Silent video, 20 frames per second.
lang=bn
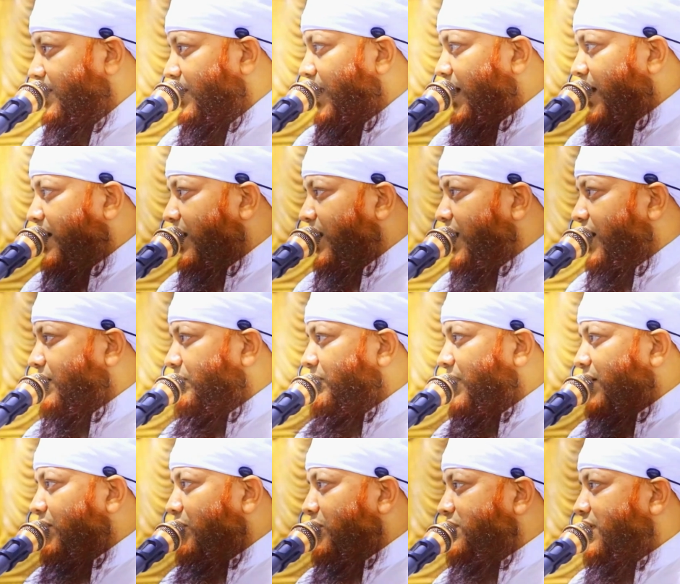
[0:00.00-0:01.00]
তা লাখ লাখ
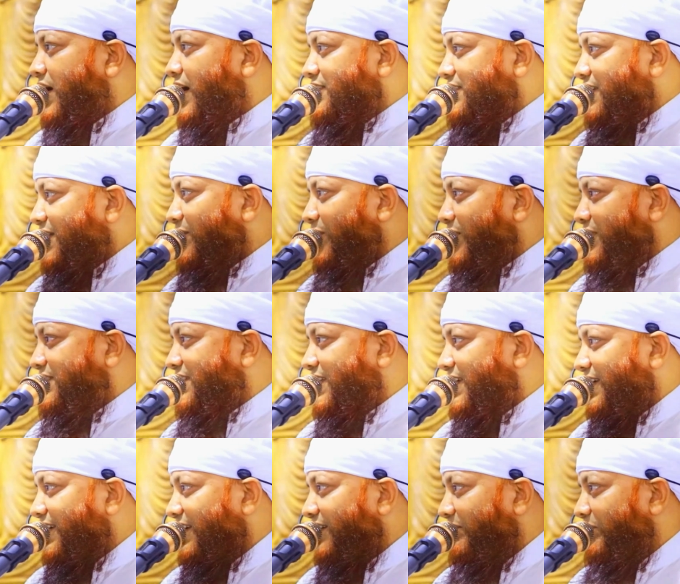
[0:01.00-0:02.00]
মানুষ হাজির
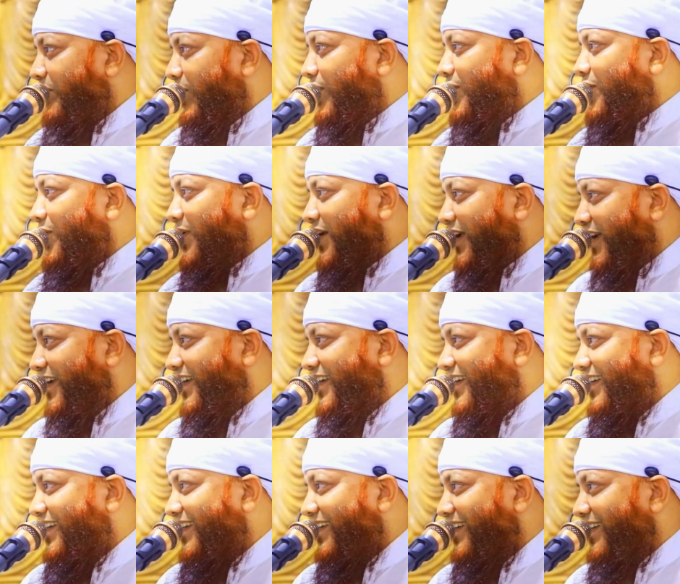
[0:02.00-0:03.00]
হয়েছি পল্টনে
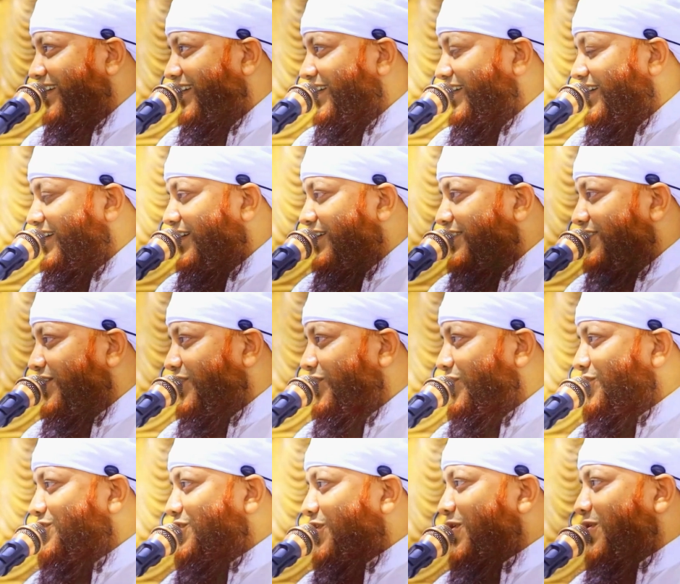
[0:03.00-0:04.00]
তো
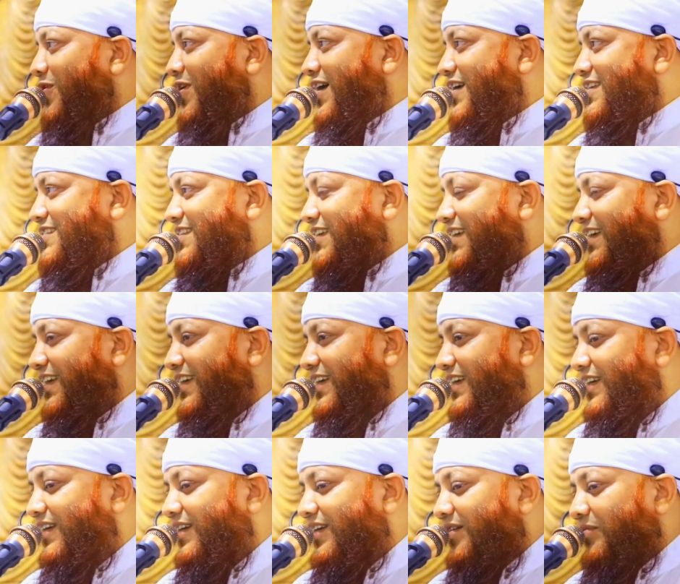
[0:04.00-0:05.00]
হুজুরও আসছে
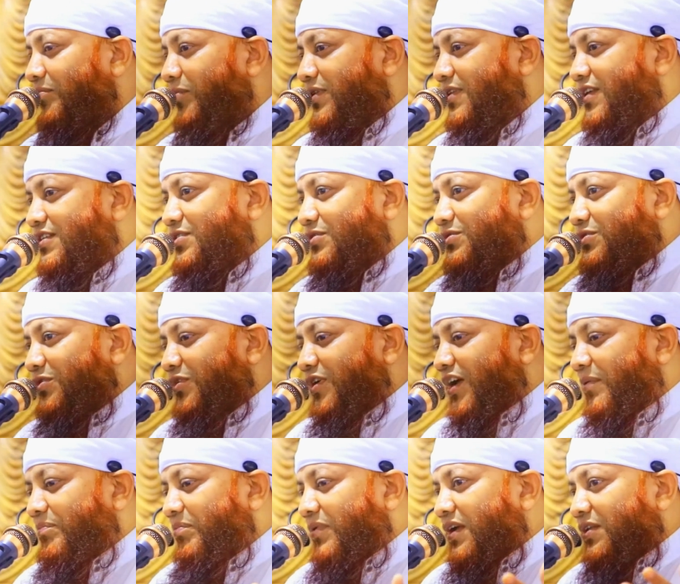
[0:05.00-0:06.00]
বলতে হুজুর
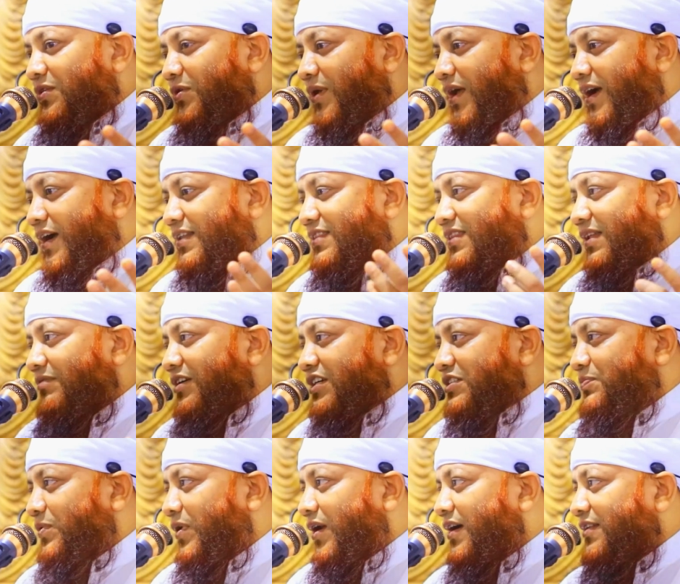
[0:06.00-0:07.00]
আপনি দুই রেখাত
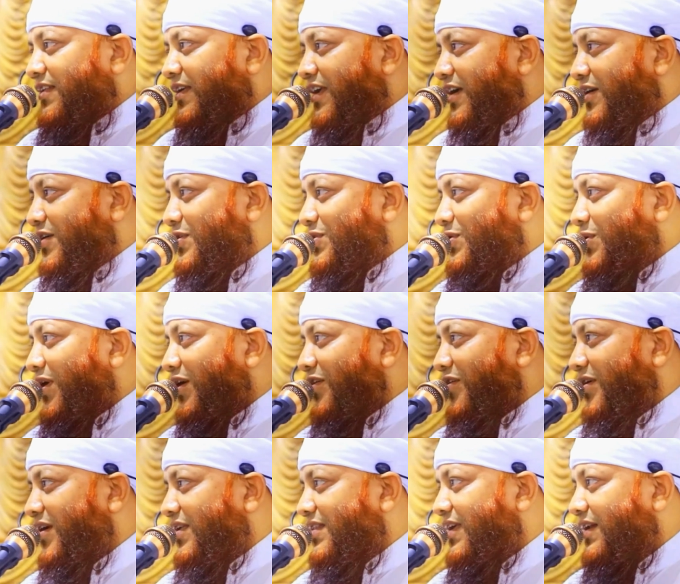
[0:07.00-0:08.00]
নামাজ পড়ায় দেন একটু দোয়া
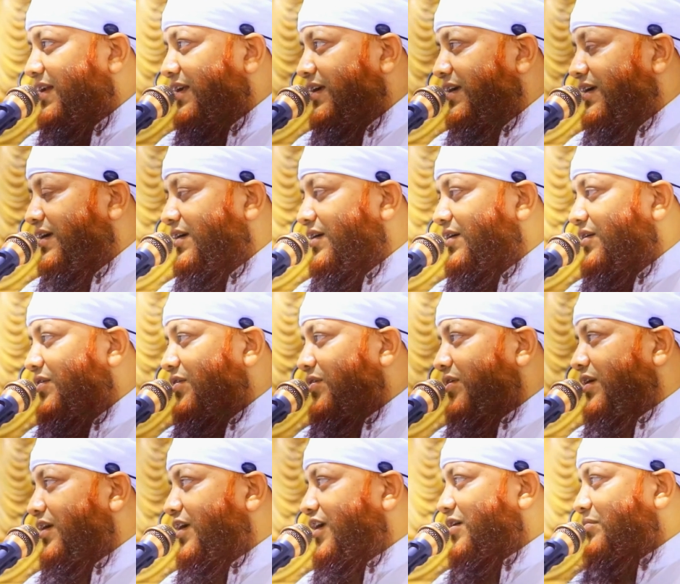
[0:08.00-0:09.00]
করে দেন
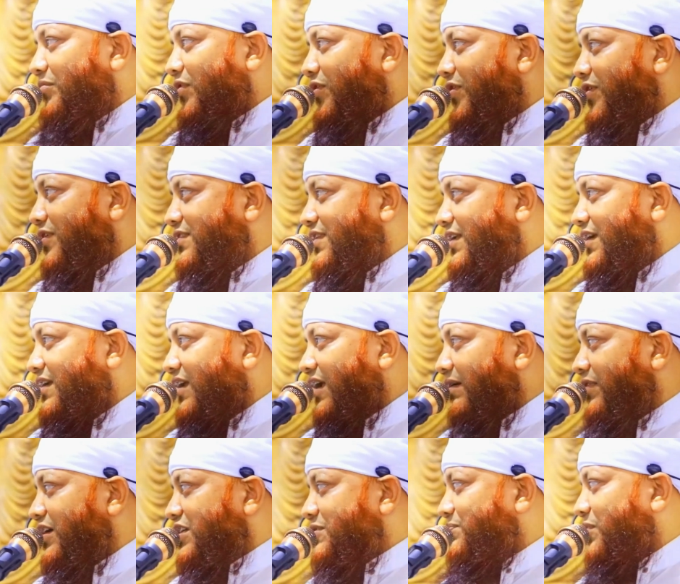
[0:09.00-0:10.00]
কয় এই মুহূর্তে
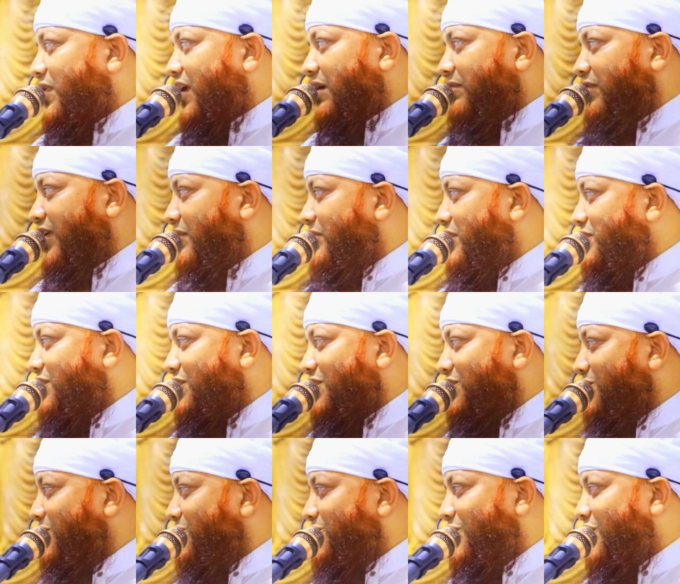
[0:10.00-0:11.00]
নামাজ পড়াইবার মতন
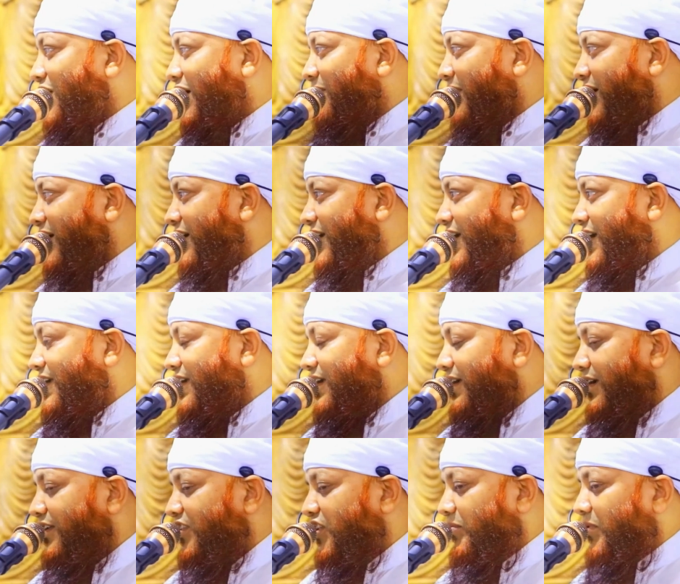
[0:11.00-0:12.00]
সুযোগ আমার নাই
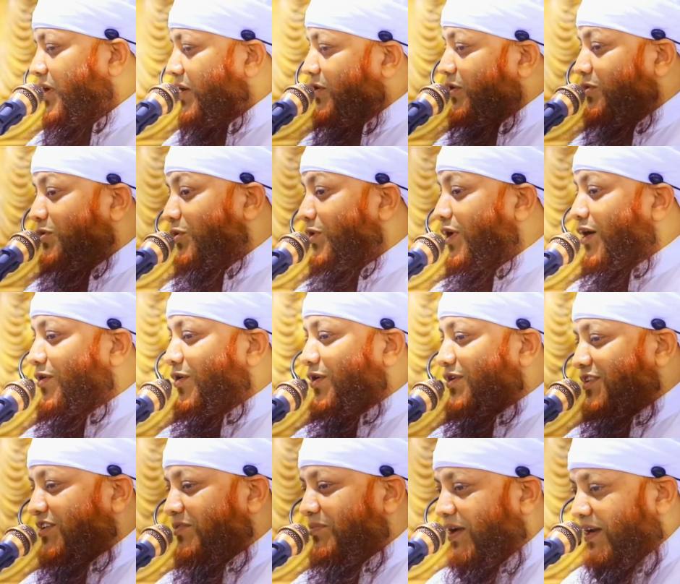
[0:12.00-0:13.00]
তবে একটা দোয়া
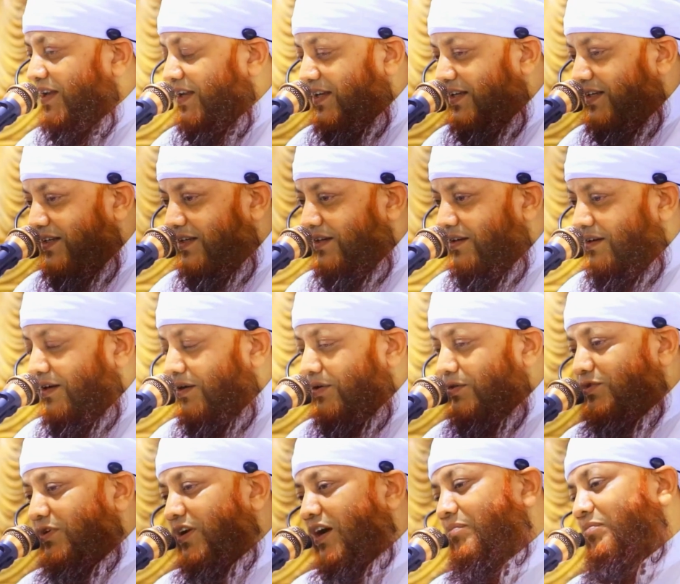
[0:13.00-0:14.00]
করতে পারি
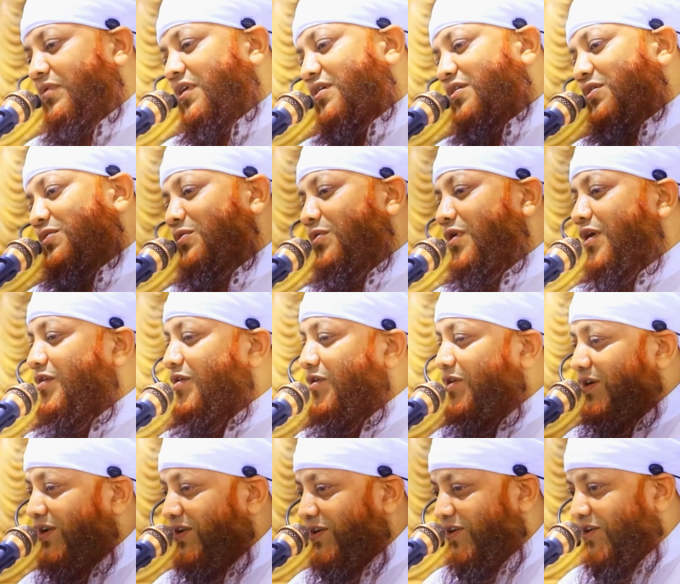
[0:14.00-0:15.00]
হুজুর আপনি একটা দোয়া
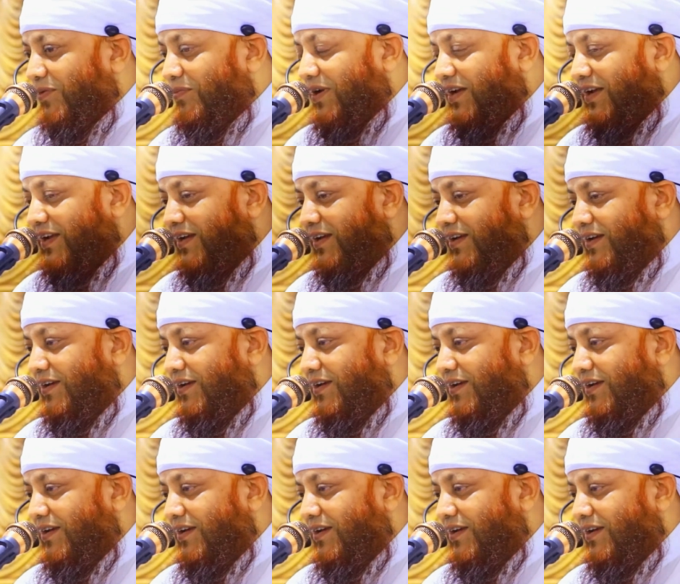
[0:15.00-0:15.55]
করলেই হবে